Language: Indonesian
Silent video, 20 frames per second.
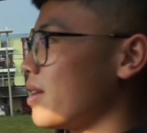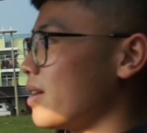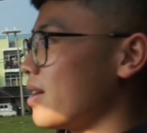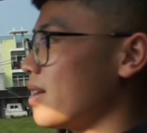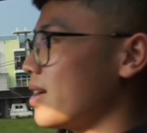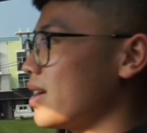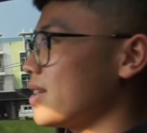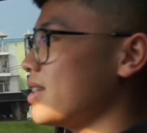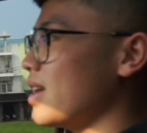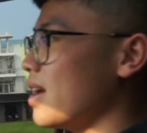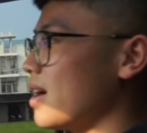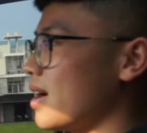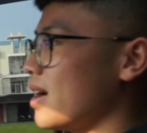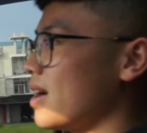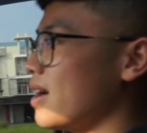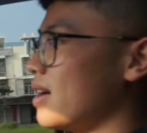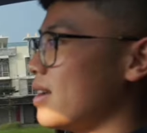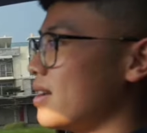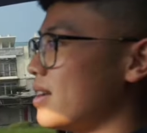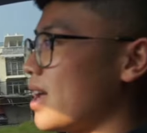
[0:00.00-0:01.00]
gasnya agak
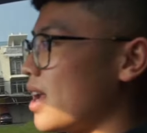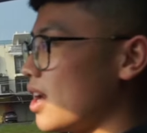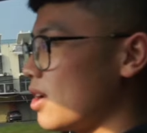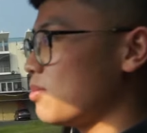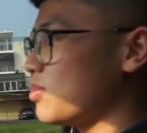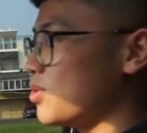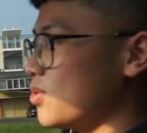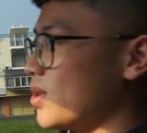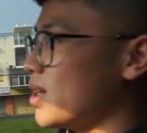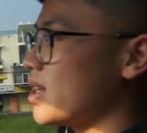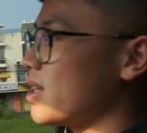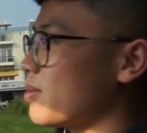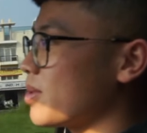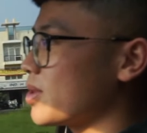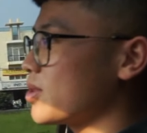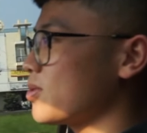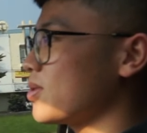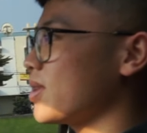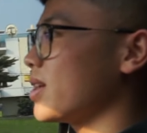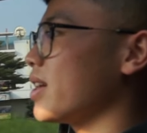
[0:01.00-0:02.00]
dalam juga dia
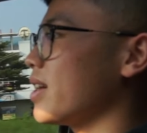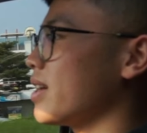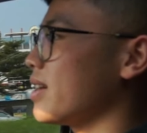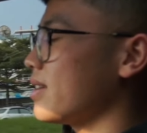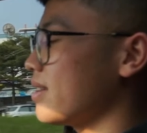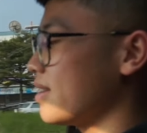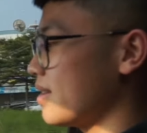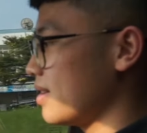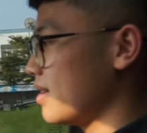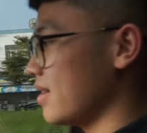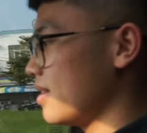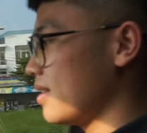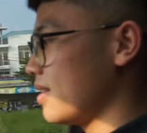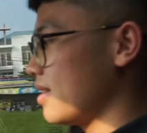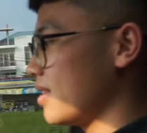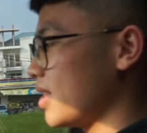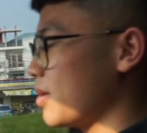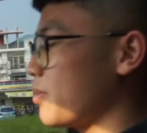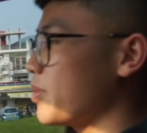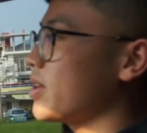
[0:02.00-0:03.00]
masuknya ya
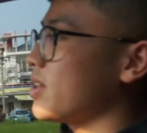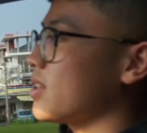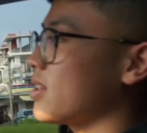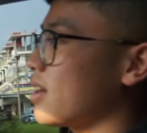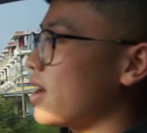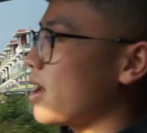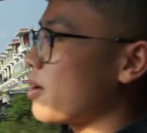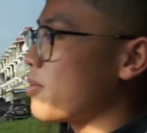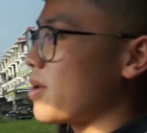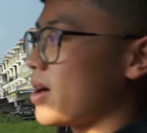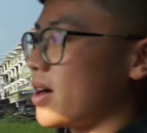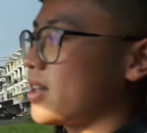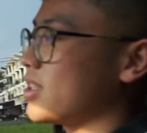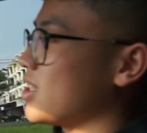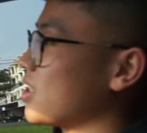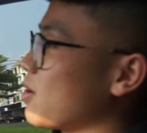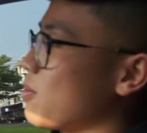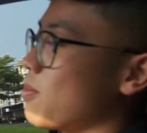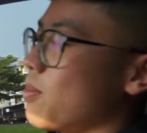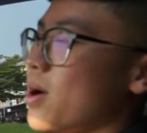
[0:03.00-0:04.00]
tapi emang
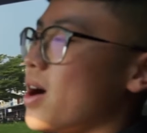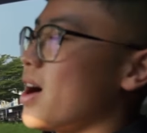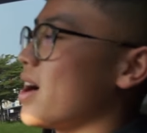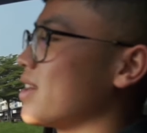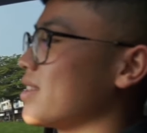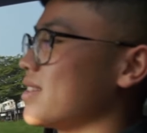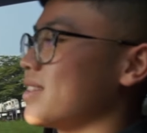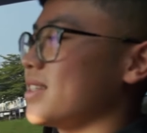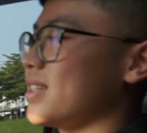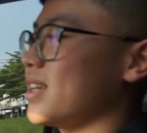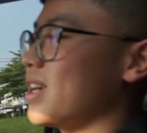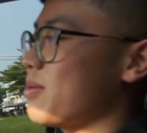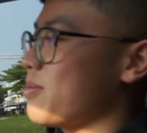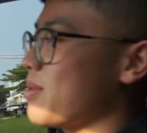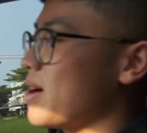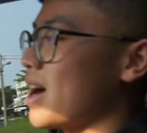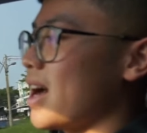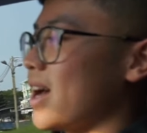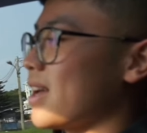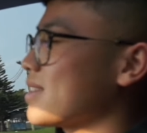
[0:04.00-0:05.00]
kenceng banget sih emang
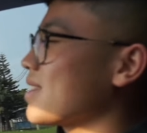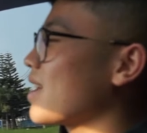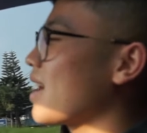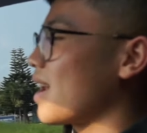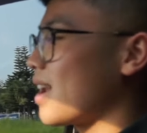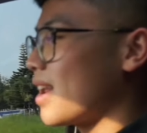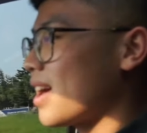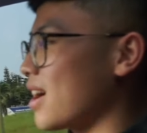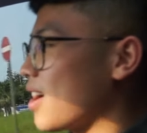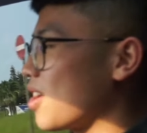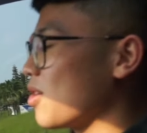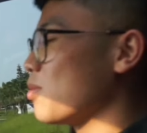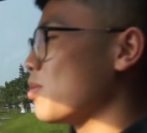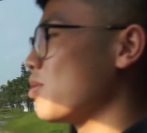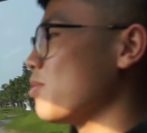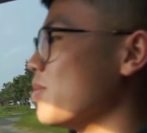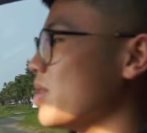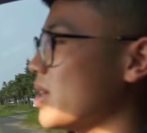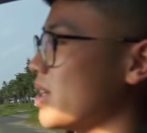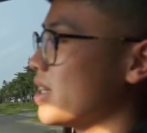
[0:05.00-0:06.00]
nggak salah kalau
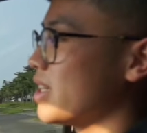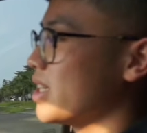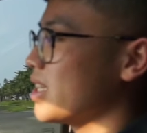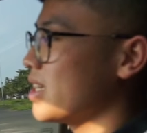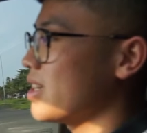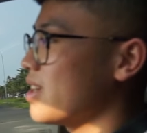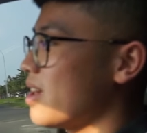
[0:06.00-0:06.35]
mobil nih